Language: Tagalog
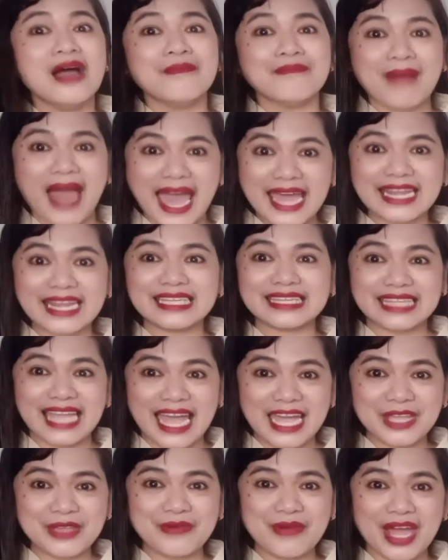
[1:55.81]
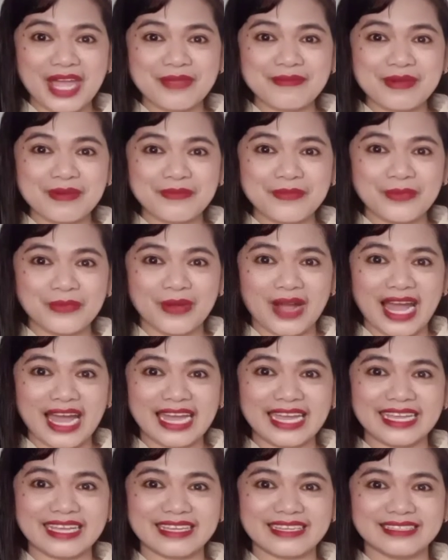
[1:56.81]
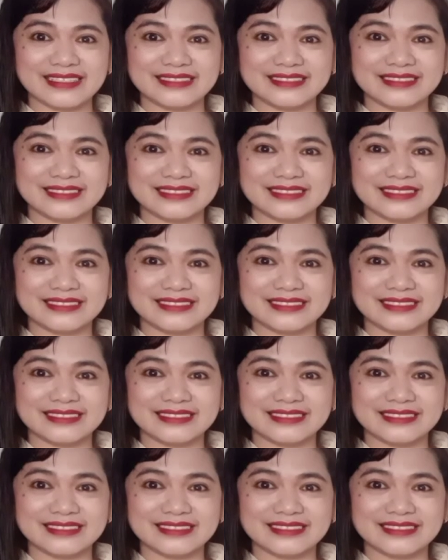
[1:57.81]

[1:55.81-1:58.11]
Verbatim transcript: para tayo ay mabuhay?